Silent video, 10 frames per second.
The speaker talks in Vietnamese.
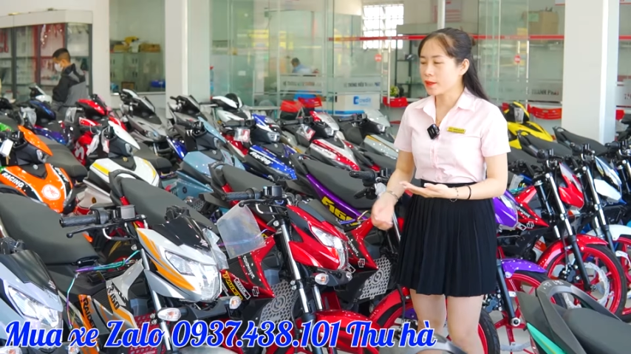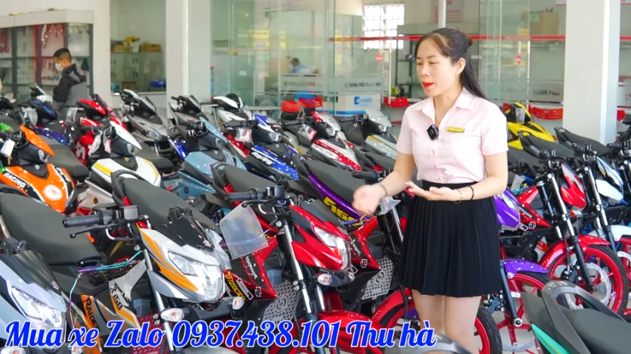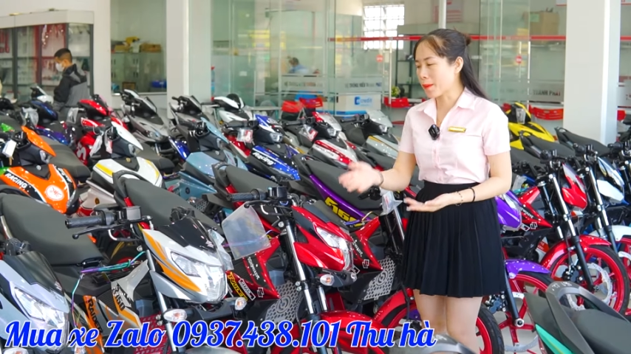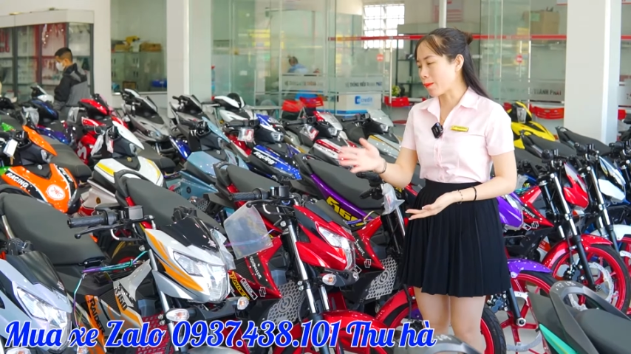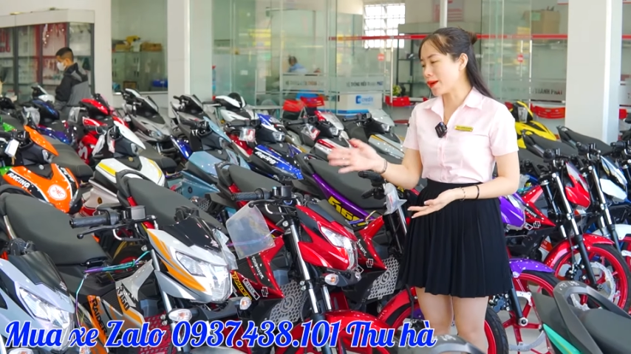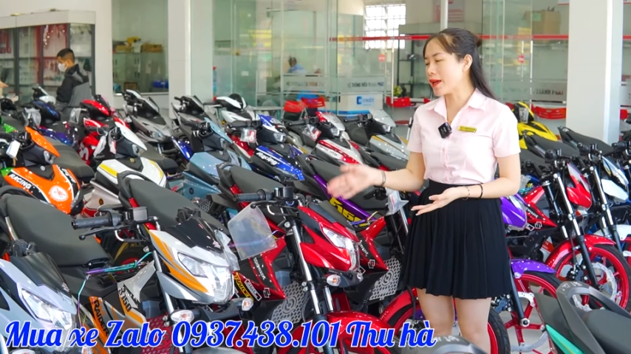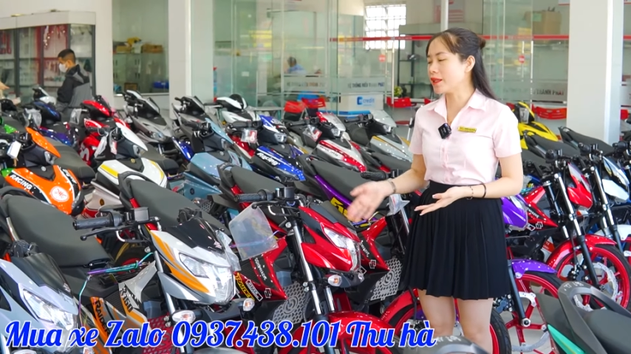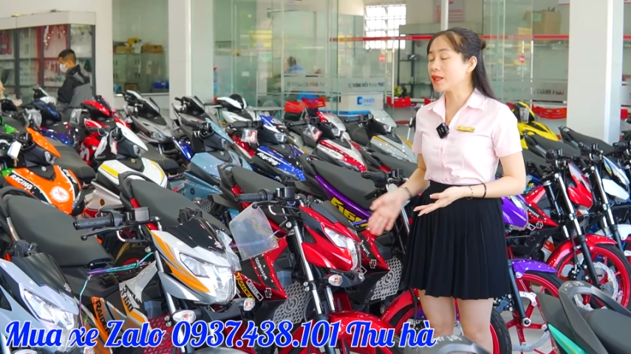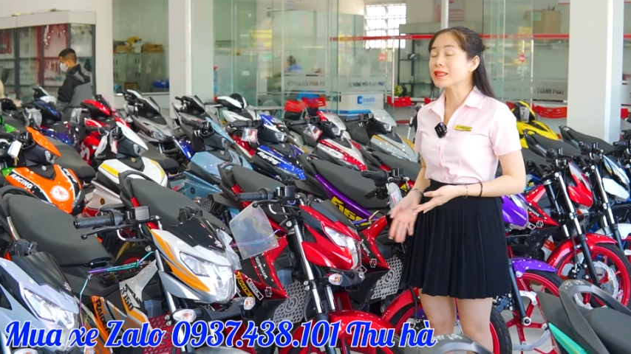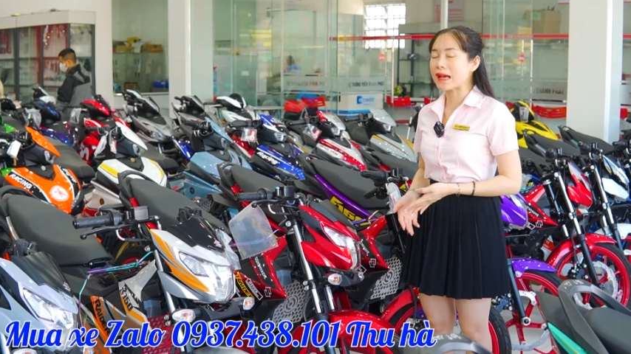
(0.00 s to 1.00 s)
nhưng mà màu 3D
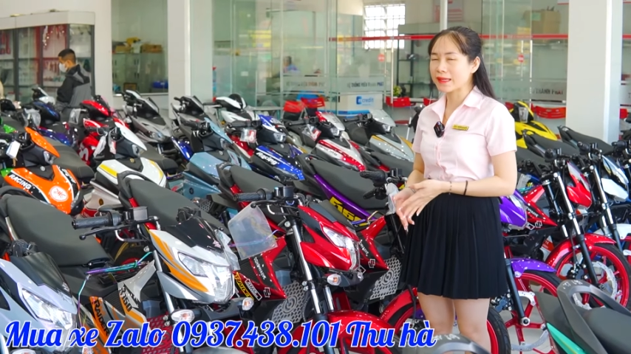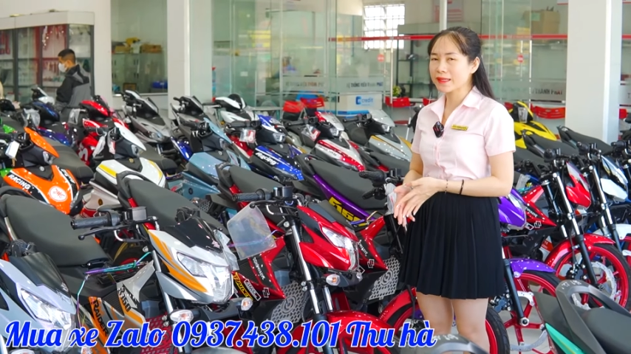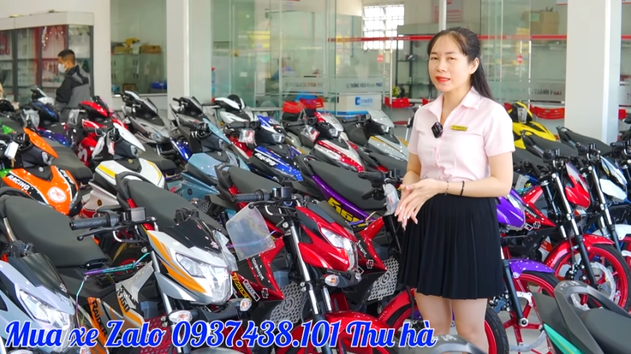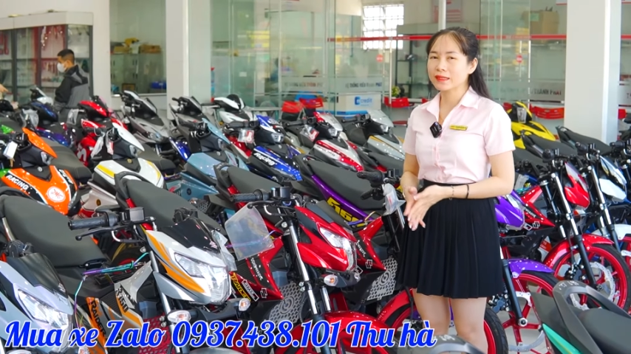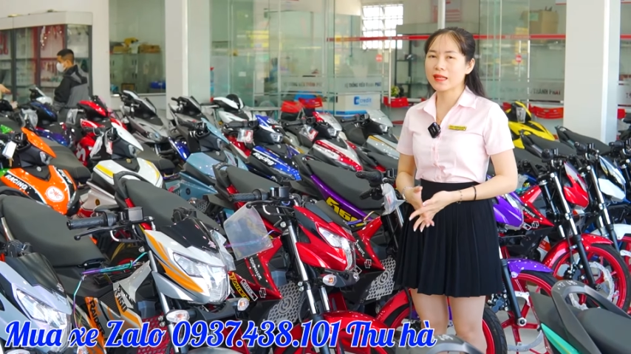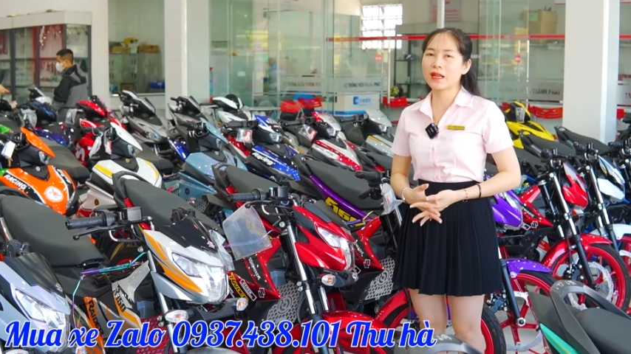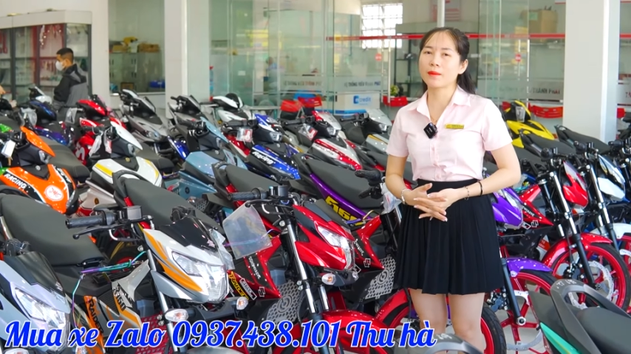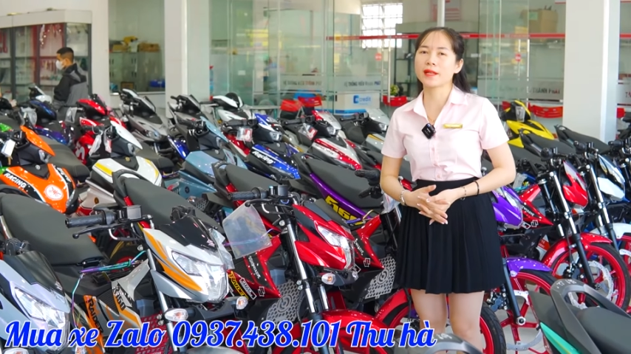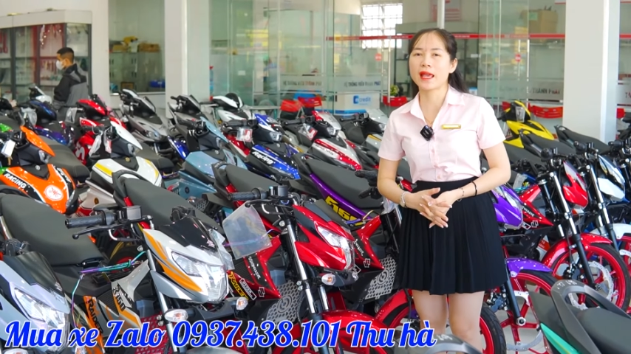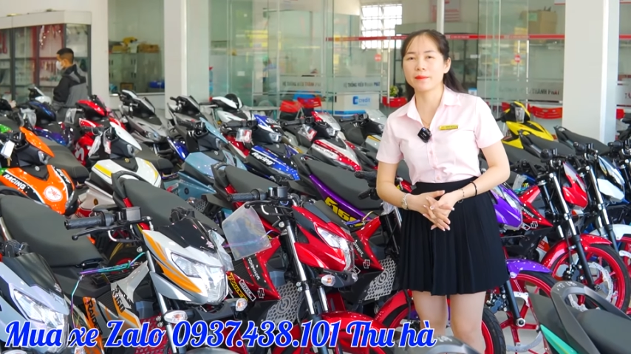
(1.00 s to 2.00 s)
thì ít thấy nên là
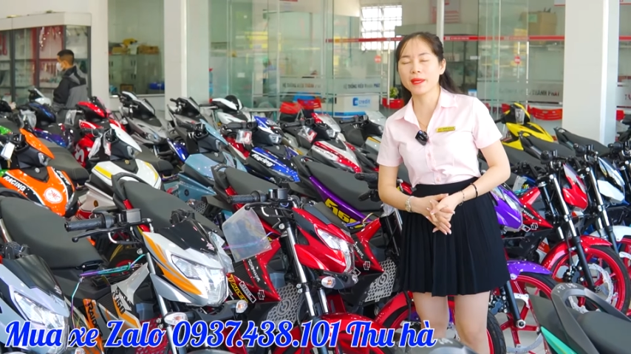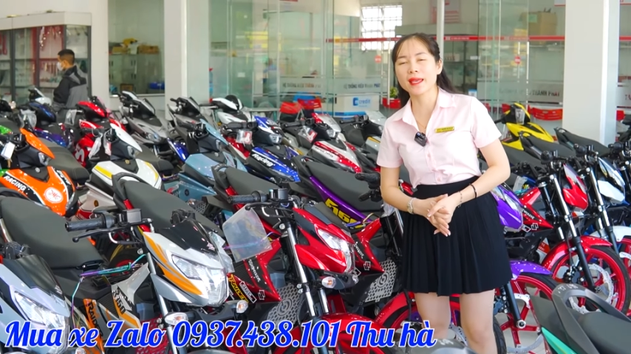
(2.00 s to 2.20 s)
bên hà mới